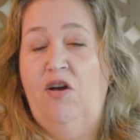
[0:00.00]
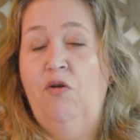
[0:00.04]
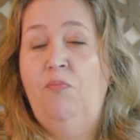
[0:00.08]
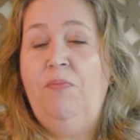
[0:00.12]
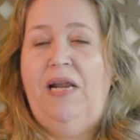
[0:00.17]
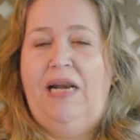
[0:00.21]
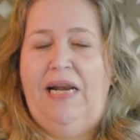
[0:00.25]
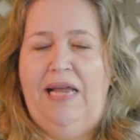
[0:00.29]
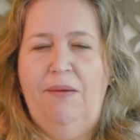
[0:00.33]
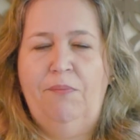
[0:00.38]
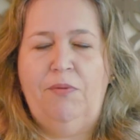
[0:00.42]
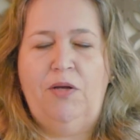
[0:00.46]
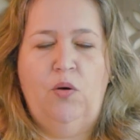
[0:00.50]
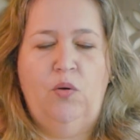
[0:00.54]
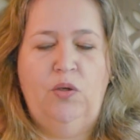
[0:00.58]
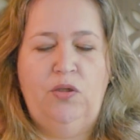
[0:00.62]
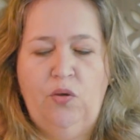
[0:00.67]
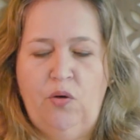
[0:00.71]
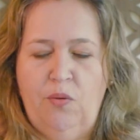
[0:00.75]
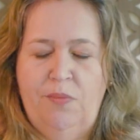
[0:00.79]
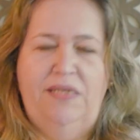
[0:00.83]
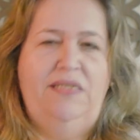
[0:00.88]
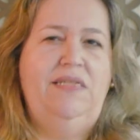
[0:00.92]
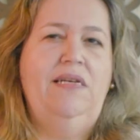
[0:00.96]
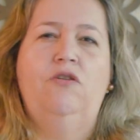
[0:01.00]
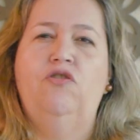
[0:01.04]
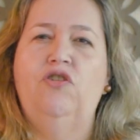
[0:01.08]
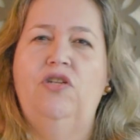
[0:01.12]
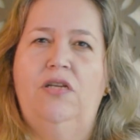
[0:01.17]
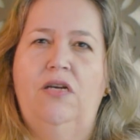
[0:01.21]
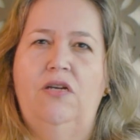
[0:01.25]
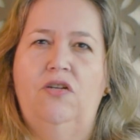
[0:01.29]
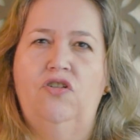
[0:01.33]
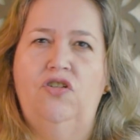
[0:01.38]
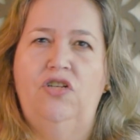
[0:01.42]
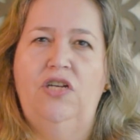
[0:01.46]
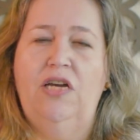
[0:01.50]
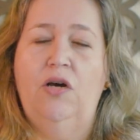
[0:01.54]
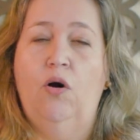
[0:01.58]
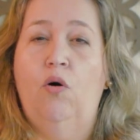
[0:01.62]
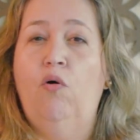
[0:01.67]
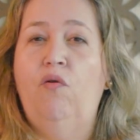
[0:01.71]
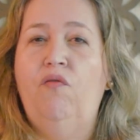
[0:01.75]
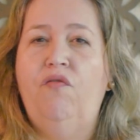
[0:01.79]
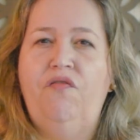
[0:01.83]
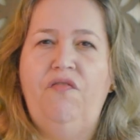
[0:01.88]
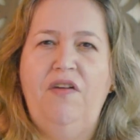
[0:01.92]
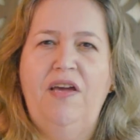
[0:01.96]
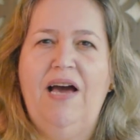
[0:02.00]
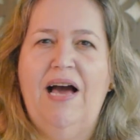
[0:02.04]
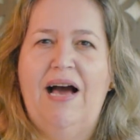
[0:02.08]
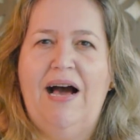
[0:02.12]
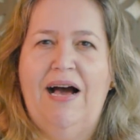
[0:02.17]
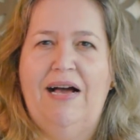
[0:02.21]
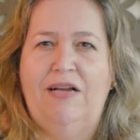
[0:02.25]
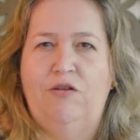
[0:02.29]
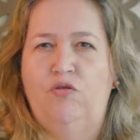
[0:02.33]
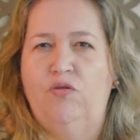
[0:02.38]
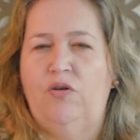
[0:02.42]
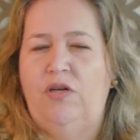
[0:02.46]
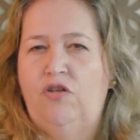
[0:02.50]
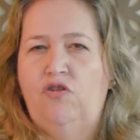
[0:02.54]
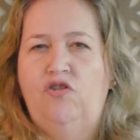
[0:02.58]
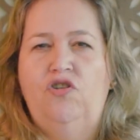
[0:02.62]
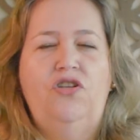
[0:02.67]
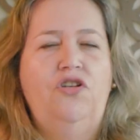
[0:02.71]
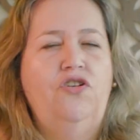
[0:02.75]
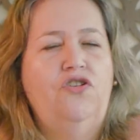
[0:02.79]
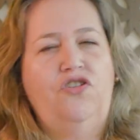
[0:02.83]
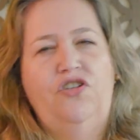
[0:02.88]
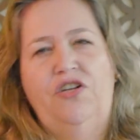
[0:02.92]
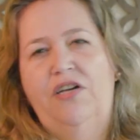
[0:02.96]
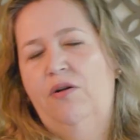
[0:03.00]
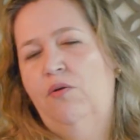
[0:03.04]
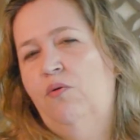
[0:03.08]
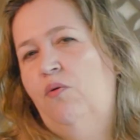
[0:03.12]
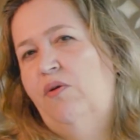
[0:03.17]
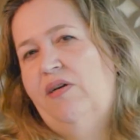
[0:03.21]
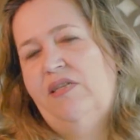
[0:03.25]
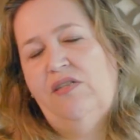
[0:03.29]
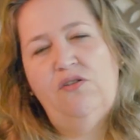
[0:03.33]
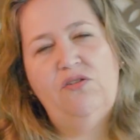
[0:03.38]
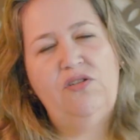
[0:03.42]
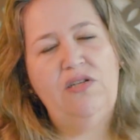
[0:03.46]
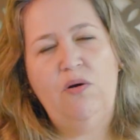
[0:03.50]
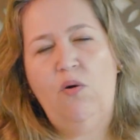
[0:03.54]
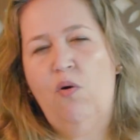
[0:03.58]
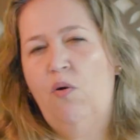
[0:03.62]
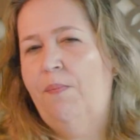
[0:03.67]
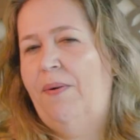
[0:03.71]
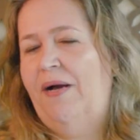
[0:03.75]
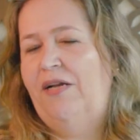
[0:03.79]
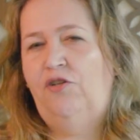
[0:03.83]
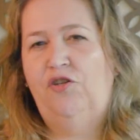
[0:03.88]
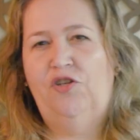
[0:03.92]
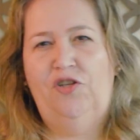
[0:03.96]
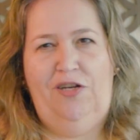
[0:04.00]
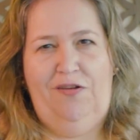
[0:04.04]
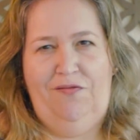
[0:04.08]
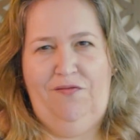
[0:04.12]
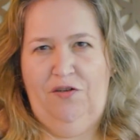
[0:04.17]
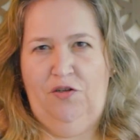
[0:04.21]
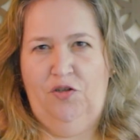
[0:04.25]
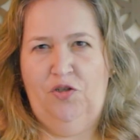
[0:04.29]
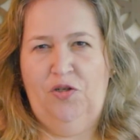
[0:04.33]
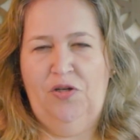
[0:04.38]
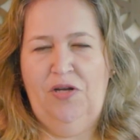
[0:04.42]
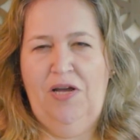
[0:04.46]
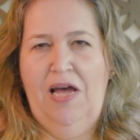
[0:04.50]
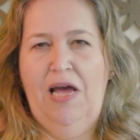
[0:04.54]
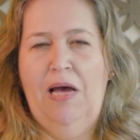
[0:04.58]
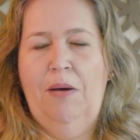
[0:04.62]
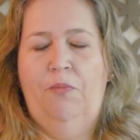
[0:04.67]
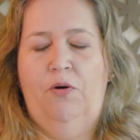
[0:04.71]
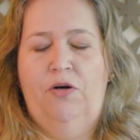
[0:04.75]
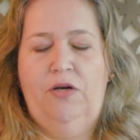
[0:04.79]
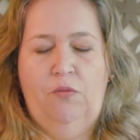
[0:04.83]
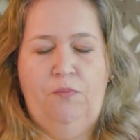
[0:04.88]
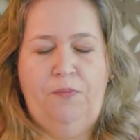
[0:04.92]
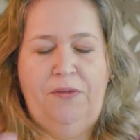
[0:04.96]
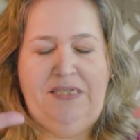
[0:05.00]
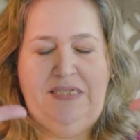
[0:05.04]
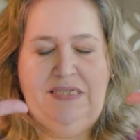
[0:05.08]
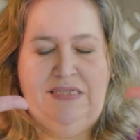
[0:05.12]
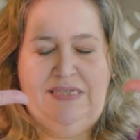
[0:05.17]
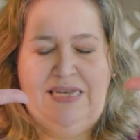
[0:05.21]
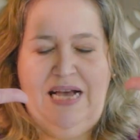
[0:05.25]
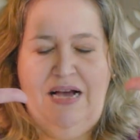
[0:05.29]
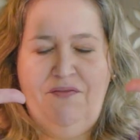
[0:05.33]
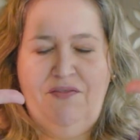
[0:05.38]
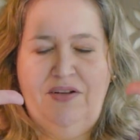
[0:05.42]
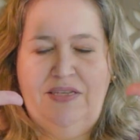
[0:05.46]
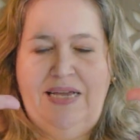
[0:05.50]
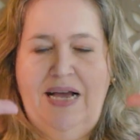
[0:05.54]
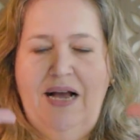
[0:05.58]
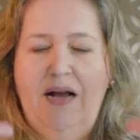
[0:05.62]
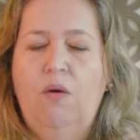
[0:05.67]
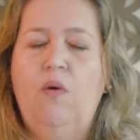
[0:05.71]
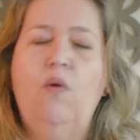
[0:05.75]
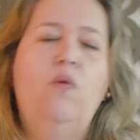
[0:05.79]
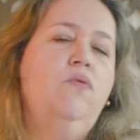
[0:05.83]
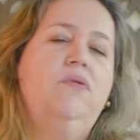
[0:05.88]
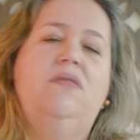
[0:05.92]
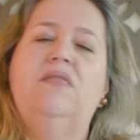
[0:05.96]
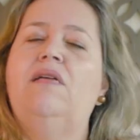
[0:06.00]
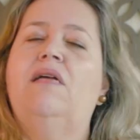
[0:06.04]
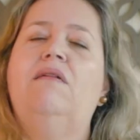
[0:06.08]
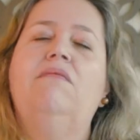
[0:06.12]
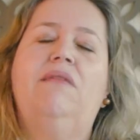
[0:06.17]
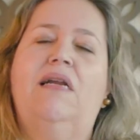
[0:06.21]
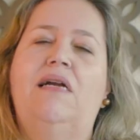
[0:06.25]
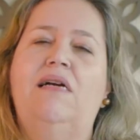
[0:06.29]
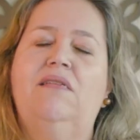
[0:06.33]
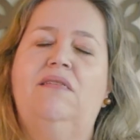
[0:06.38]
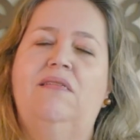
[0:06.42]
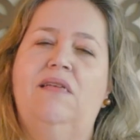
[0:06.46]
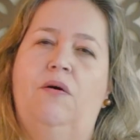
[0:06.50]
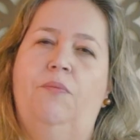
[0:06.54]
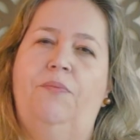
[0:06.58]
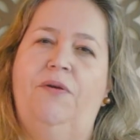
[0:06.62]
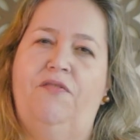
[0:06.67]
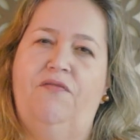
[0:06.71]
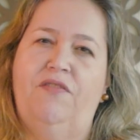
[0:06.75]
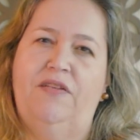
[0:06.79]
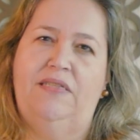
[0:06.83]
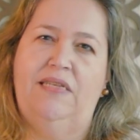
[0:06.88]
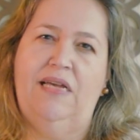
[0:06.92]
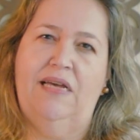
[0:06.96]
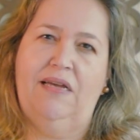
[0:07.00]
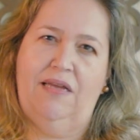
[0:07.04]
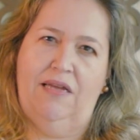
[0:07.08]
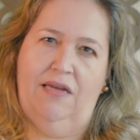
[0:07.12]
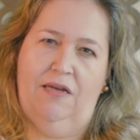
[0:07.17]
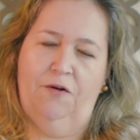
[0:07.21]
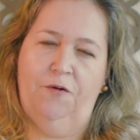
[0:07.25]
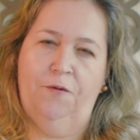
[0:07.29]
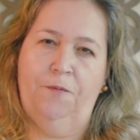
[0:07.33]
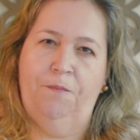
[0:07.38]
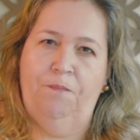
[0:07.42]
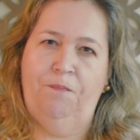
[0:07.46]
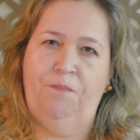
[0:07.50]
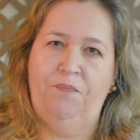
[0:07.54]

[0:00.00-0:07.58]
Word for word: Eu me lembro que quando eu comecei a dirigir, ouvir rádio e dirigir eram coisas incompatíveis, porque eu precisava da concentração para fazer aquilo.